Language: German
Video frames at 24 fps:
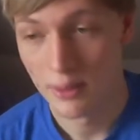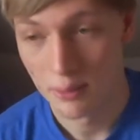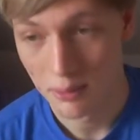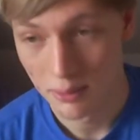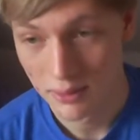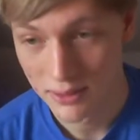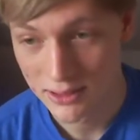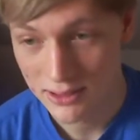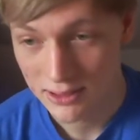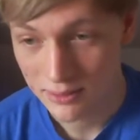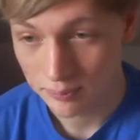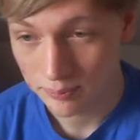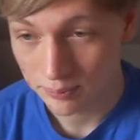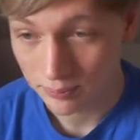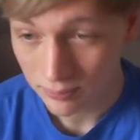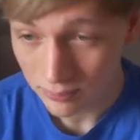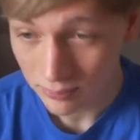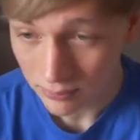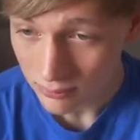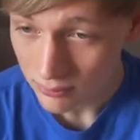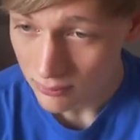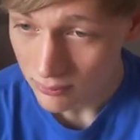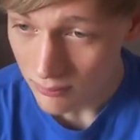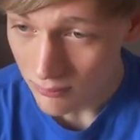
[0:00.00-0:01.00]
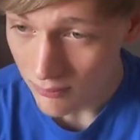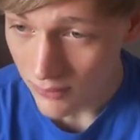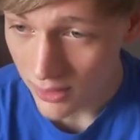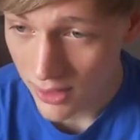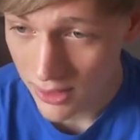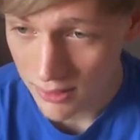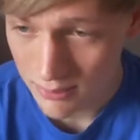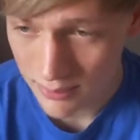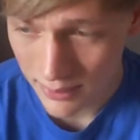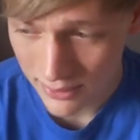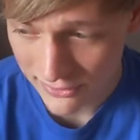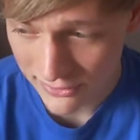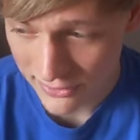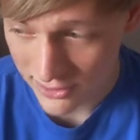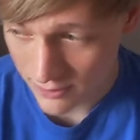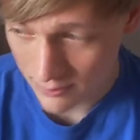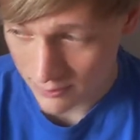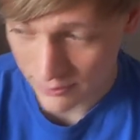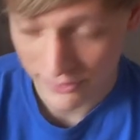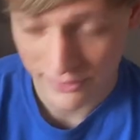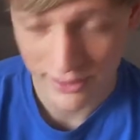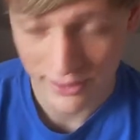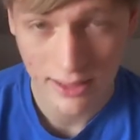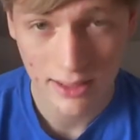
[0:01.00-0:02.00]
Und äh, weil es halt
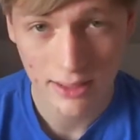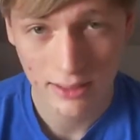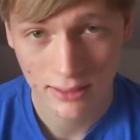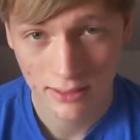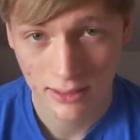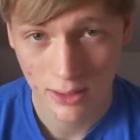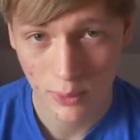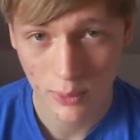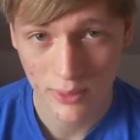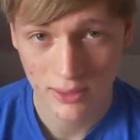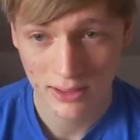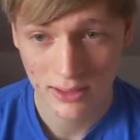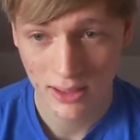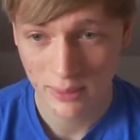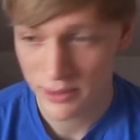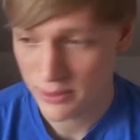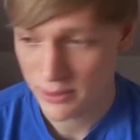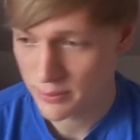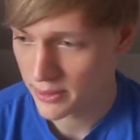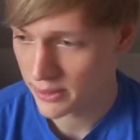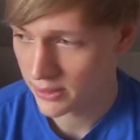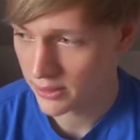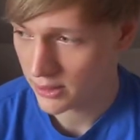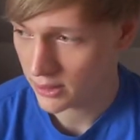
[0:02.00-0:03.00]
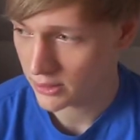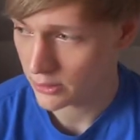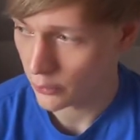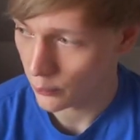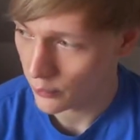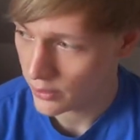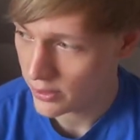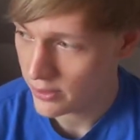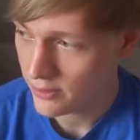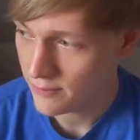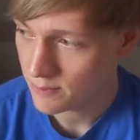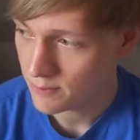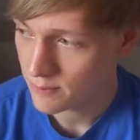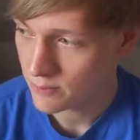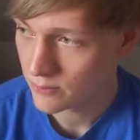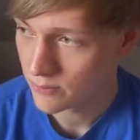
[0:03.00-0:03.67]
etwas länger gedauert, habe ich mir gedacht, okay,